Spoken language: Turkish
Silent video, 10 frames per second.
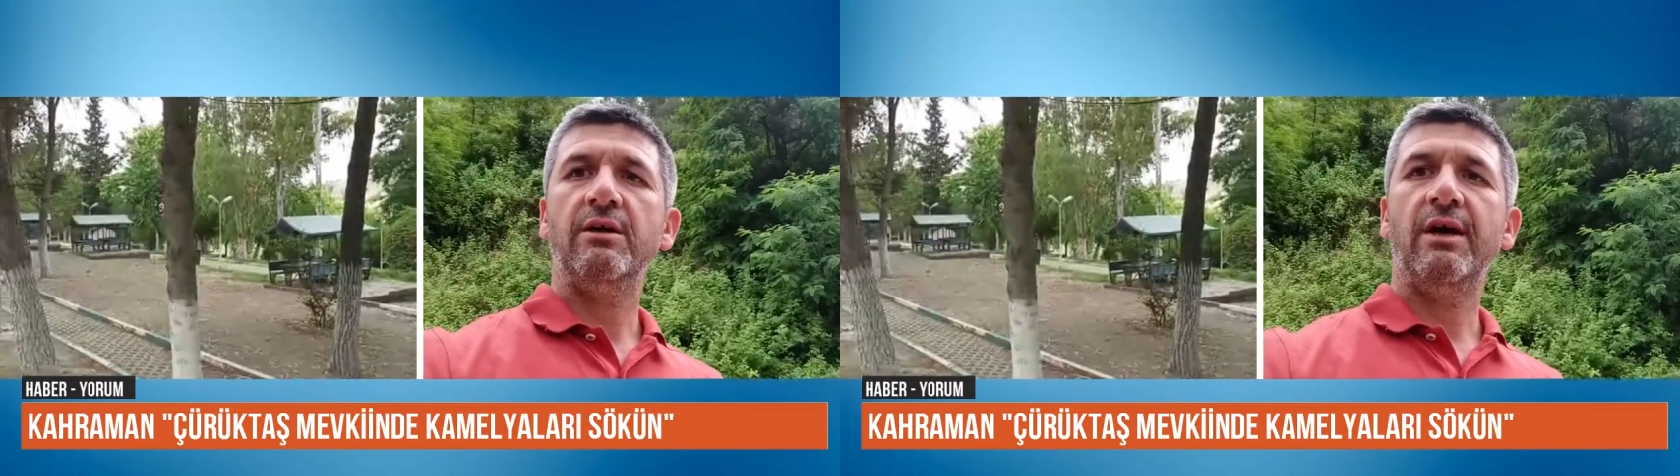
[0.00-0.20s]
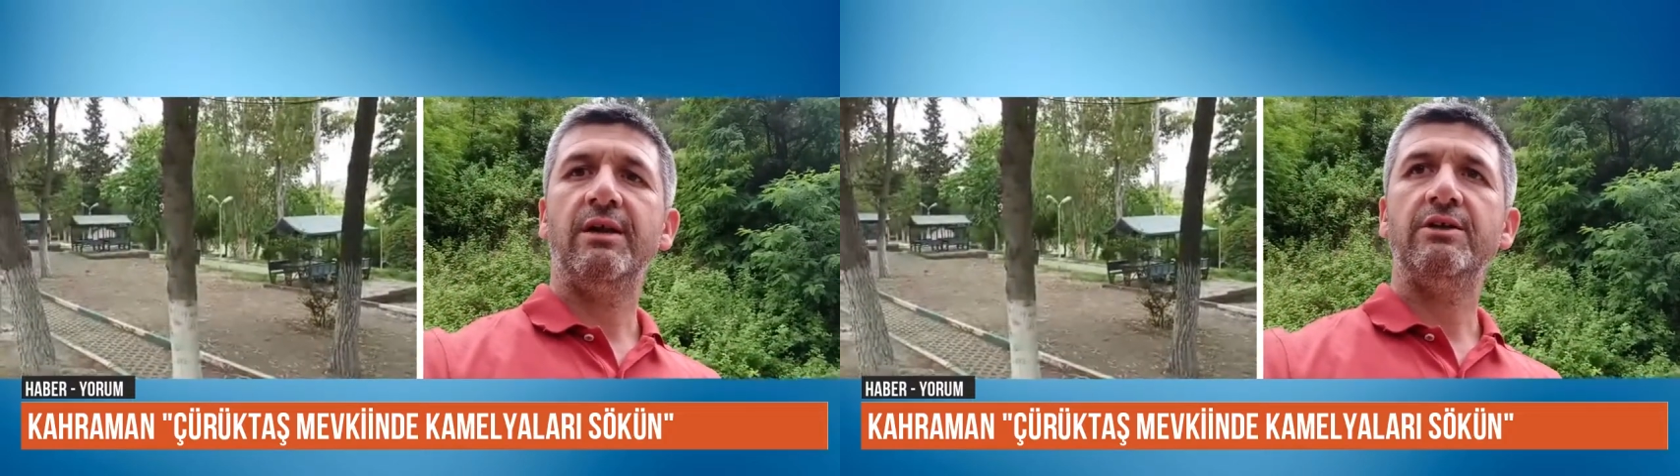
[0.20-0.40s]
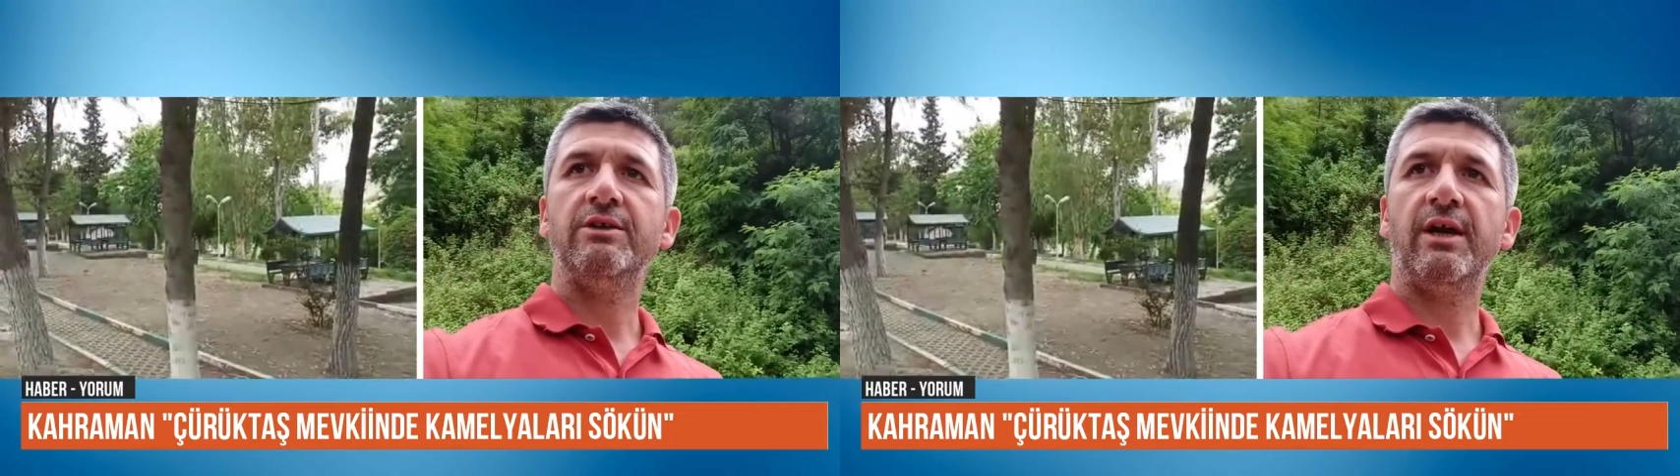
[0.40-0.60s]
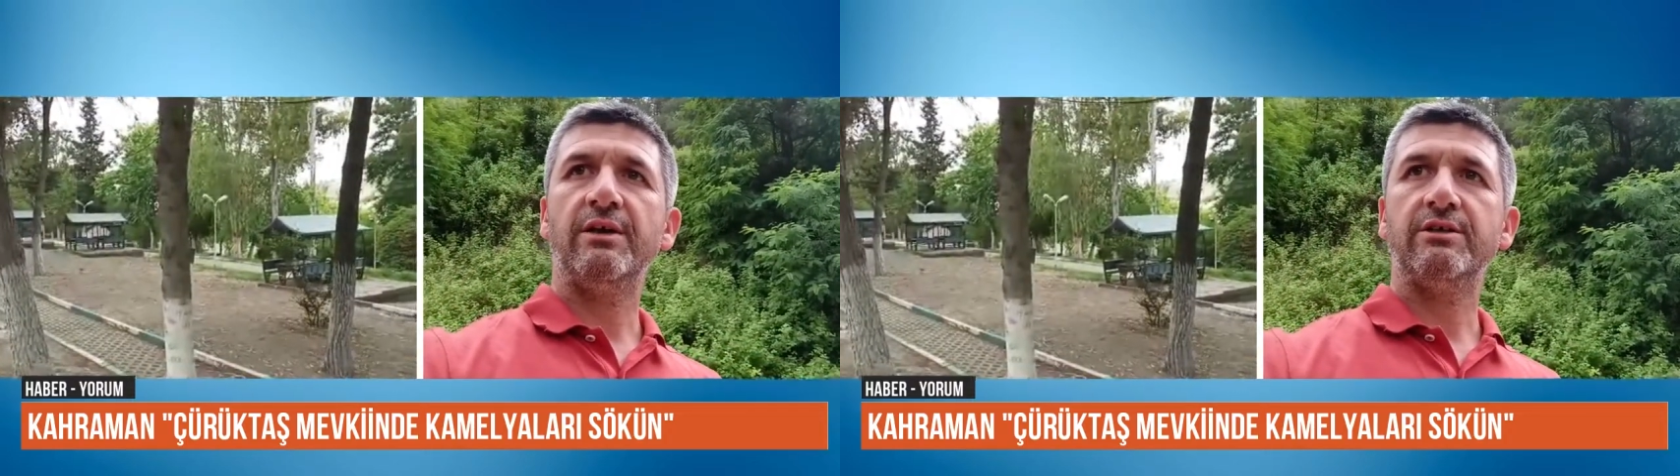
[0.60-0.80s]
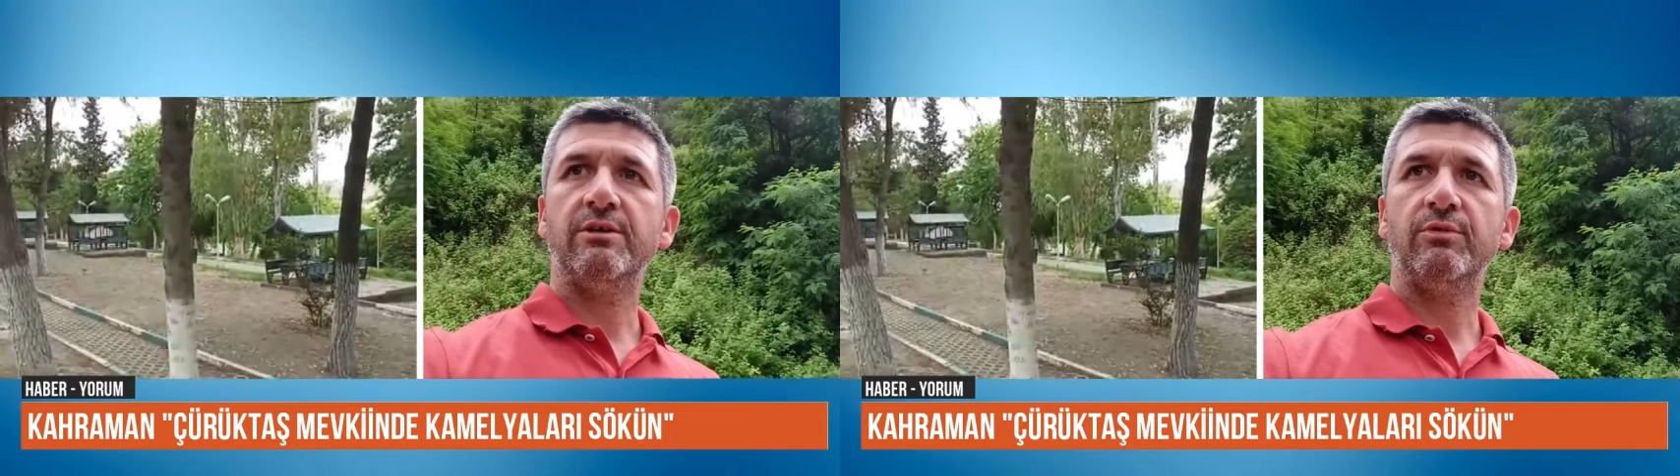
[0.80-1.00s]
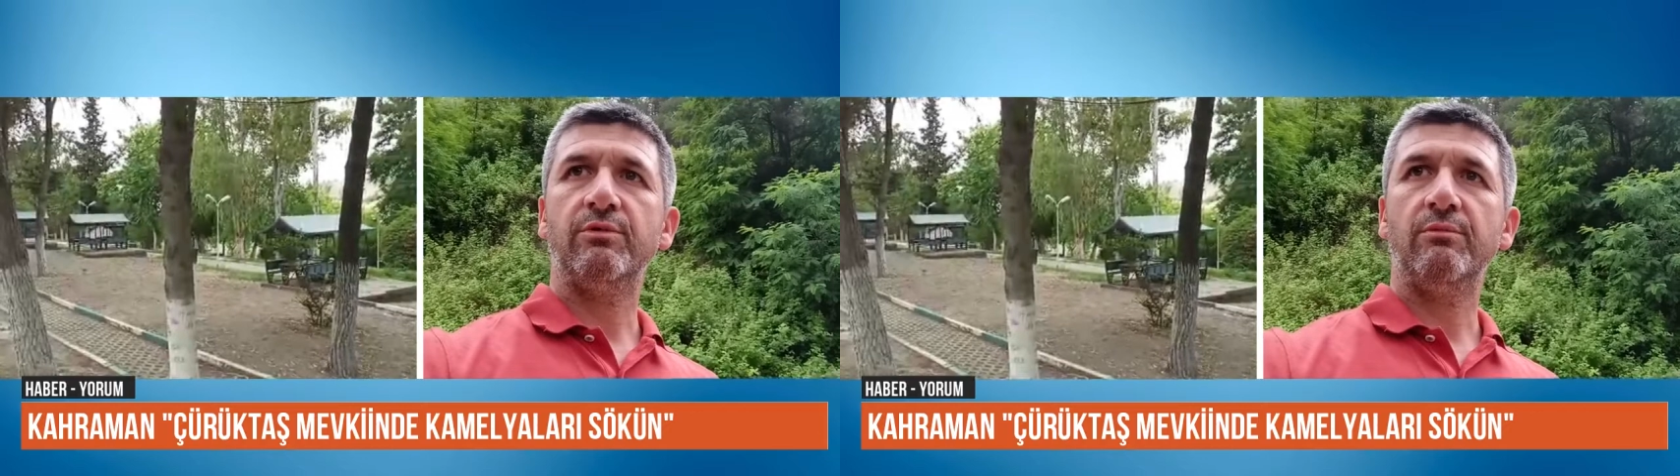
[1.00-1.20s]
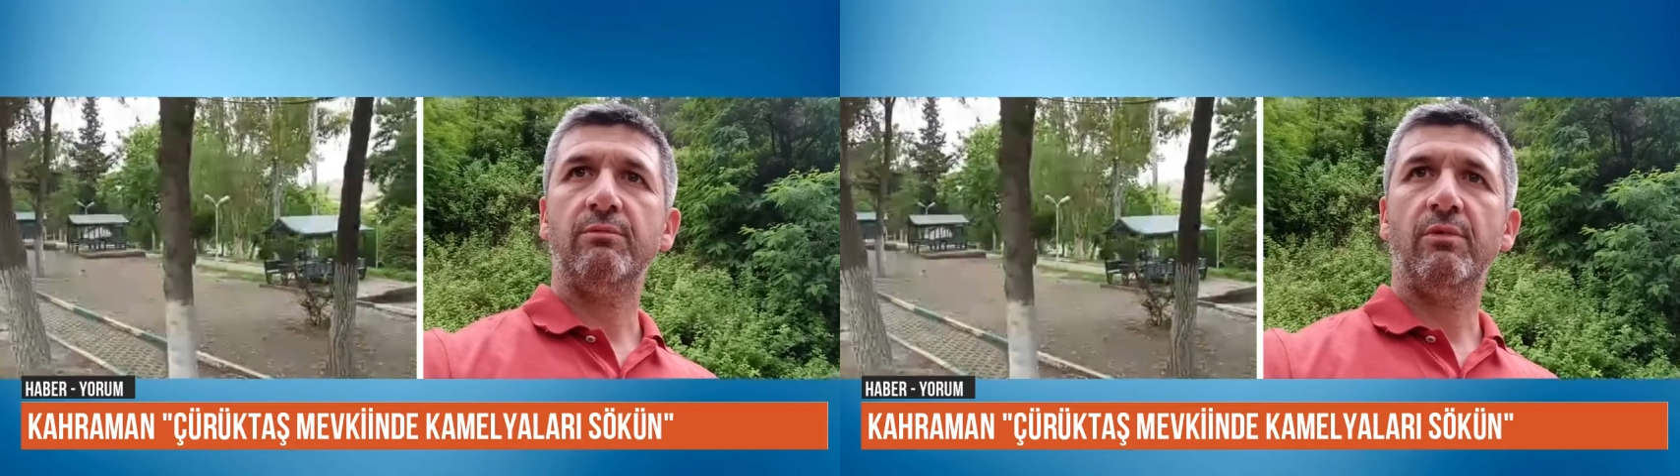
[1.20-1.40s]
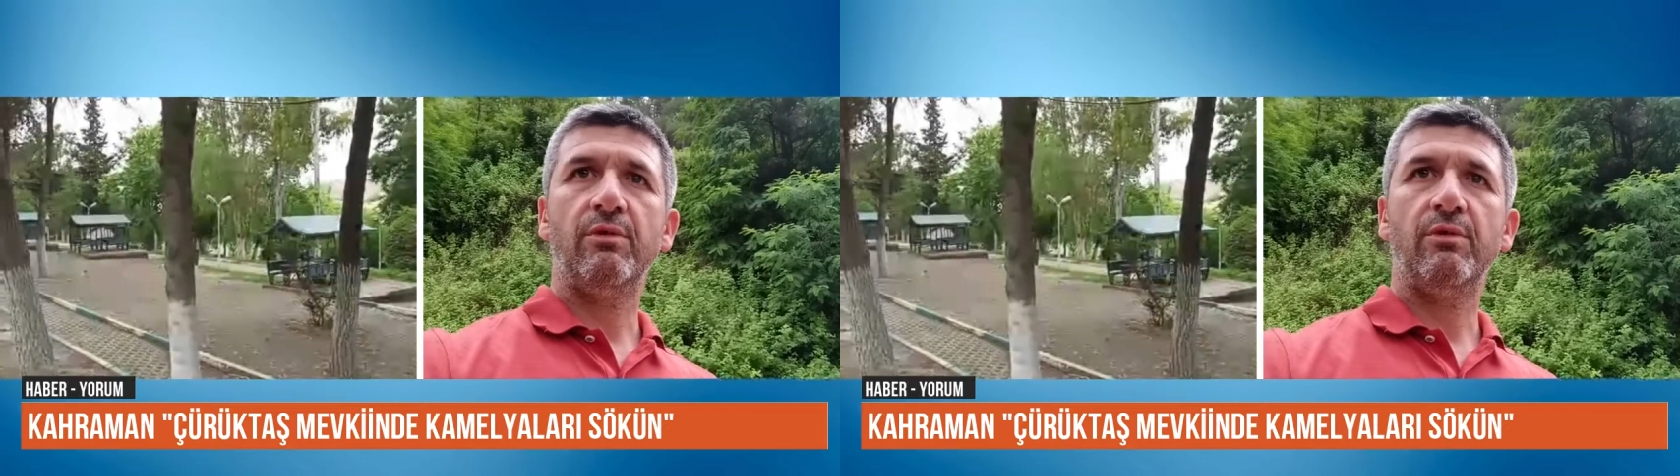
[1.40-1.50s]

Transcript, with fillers: Yani işler acısı bir durum.